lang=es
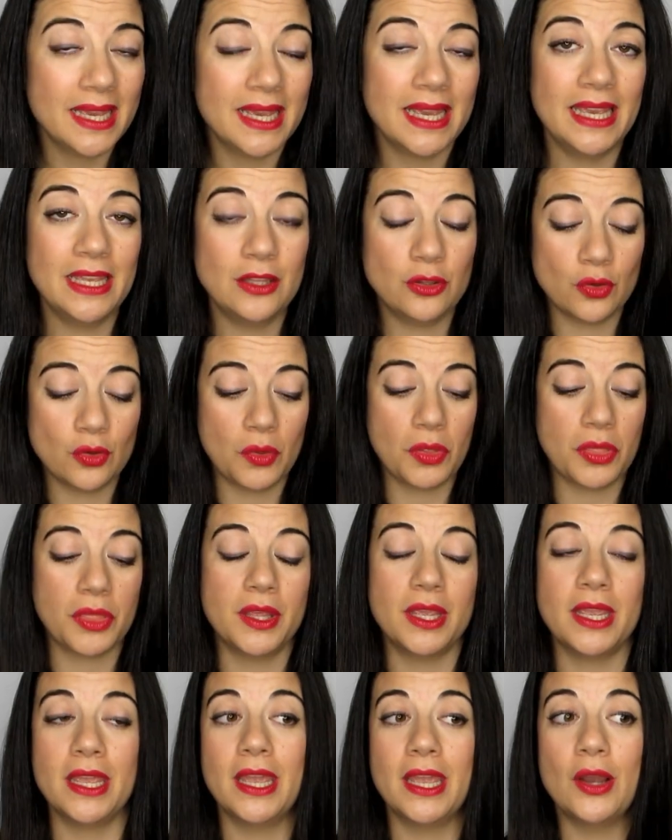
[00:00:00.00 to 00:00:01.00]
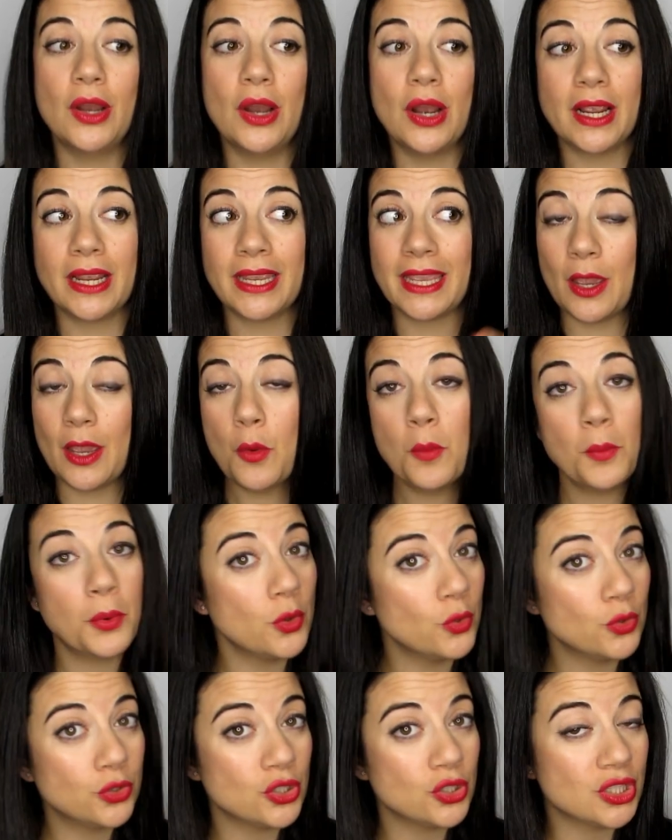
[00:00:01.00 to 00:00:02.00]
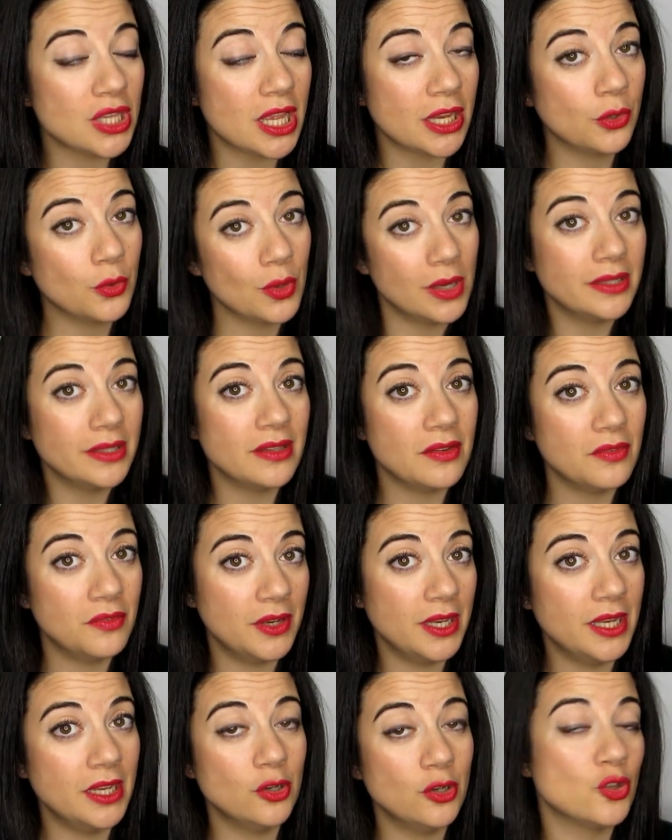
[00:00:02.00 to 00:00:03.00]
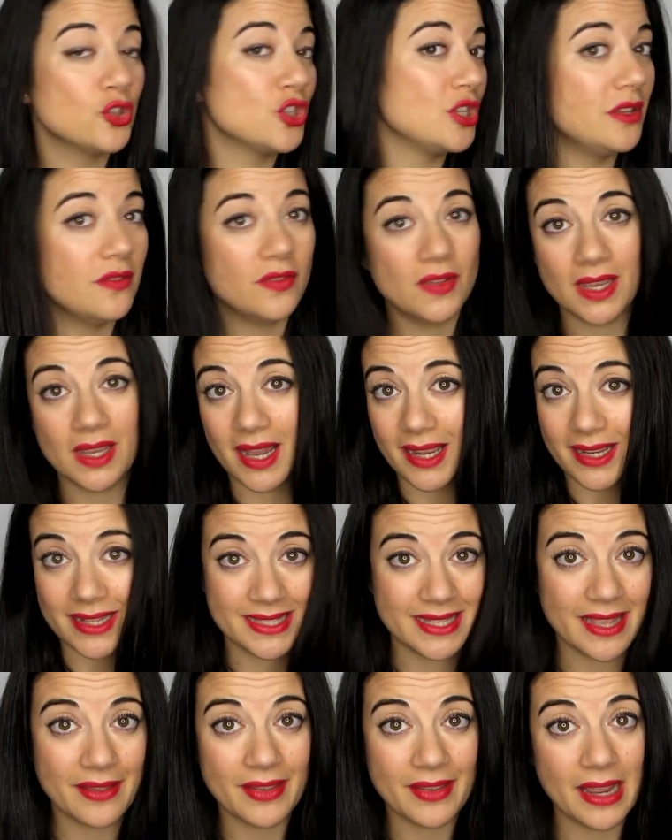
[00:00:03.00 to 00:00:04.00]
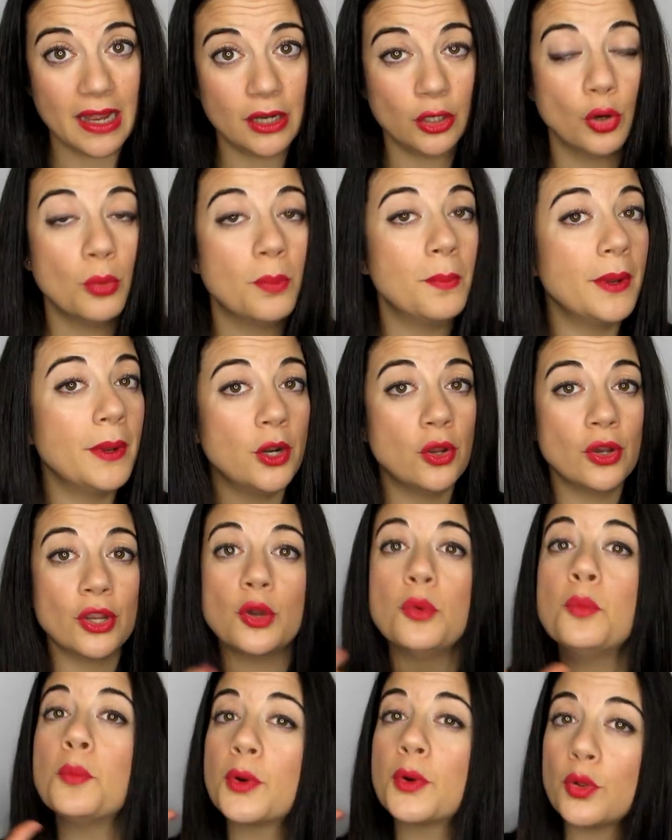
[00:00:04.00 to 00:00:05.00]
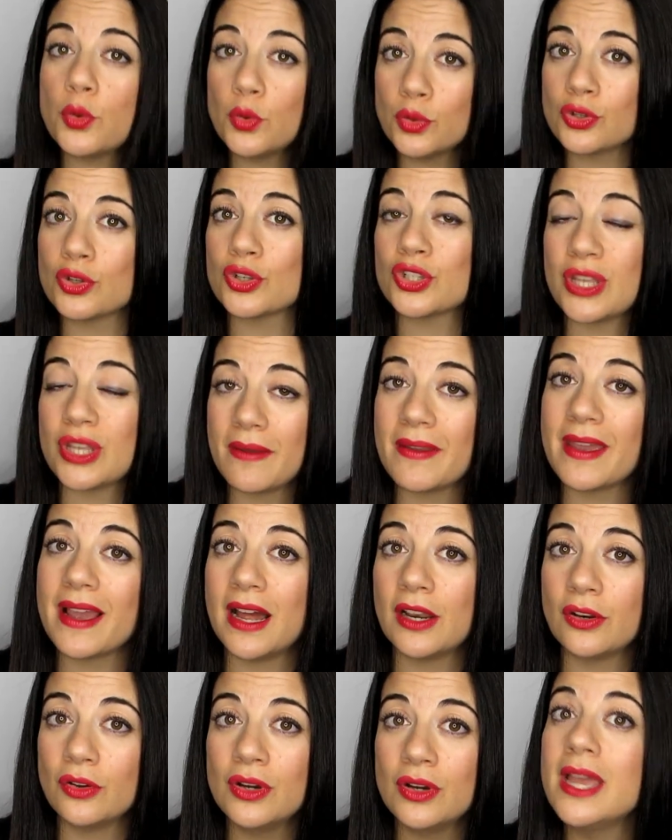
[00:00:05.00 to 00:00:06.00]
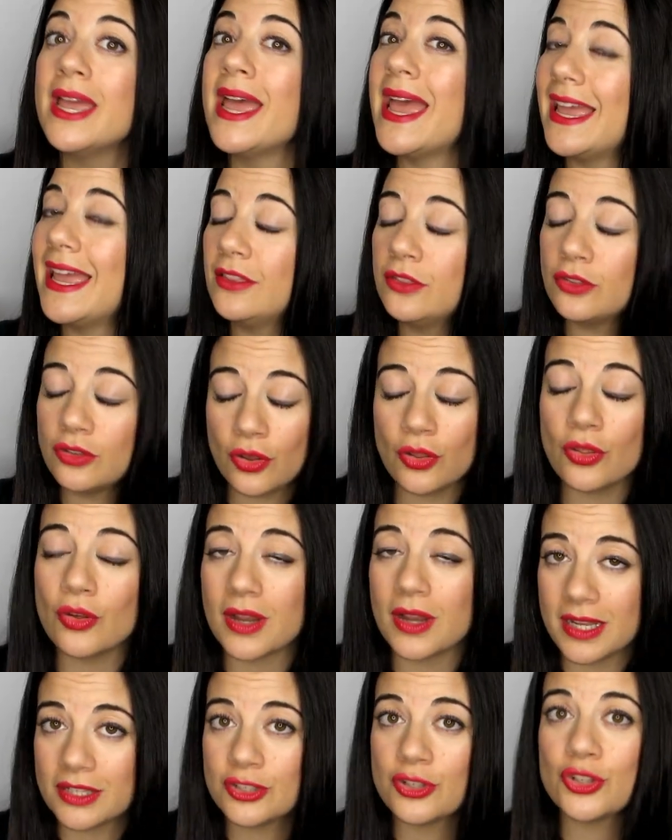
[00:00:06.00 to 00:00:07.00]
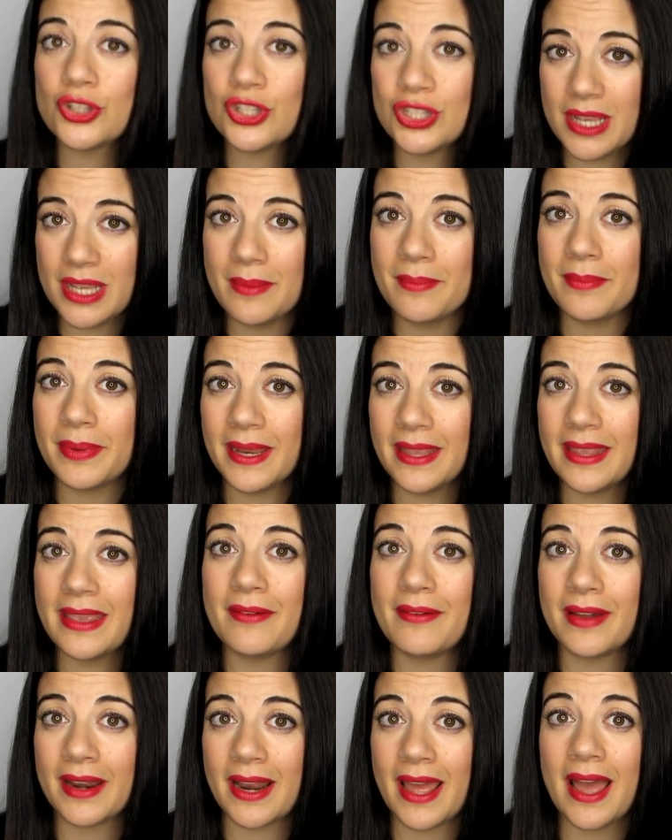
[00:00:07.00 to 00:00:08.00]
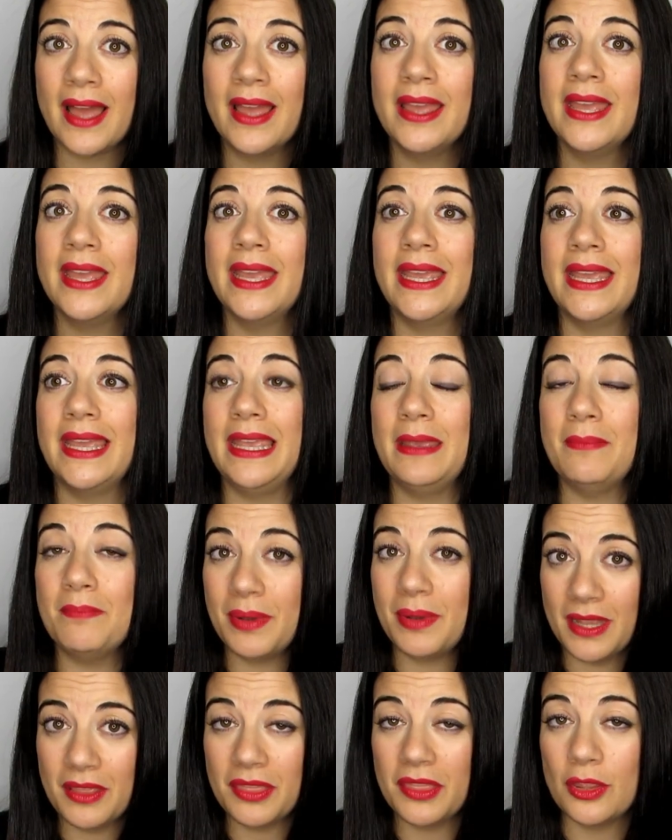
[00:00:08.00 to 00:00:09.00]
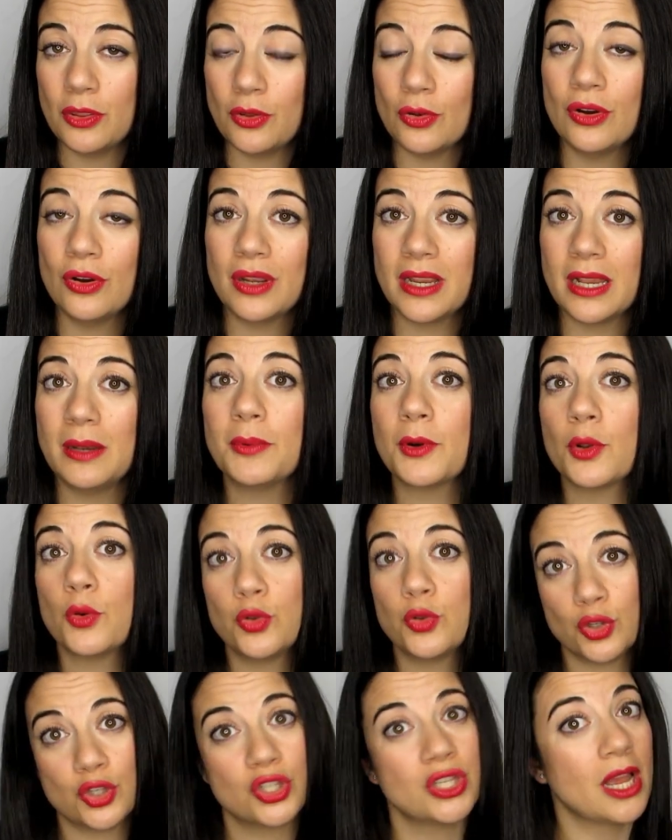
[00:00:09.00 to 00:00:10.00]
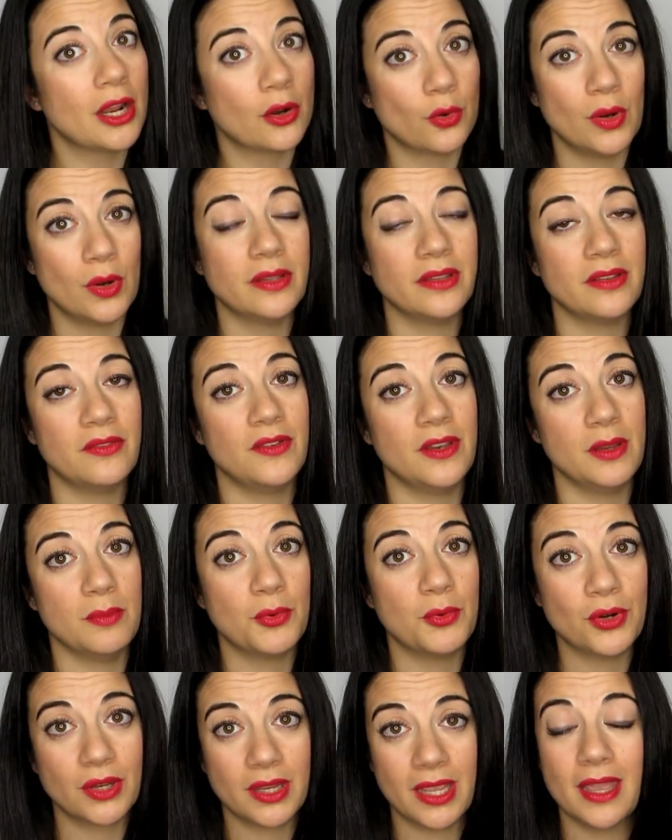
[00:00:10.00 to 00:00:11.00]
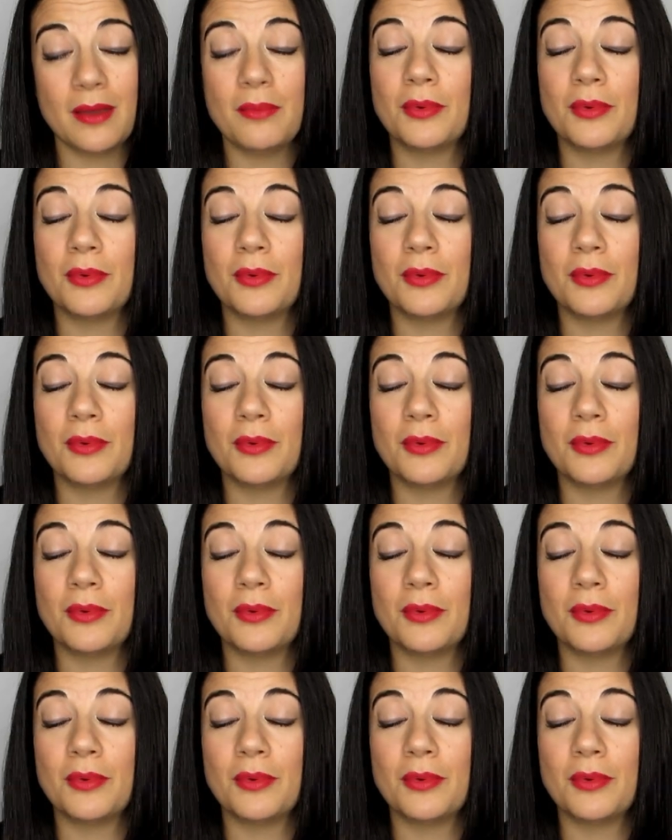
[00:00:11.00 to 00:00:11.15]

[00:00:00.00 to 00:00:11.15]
Entonces, que un producto sea cruelty free no significa que sea vegano, pero que un producto sea vegano en todo caso siempre llevará implícito que el producto sea cruelty free. ¿Por qué?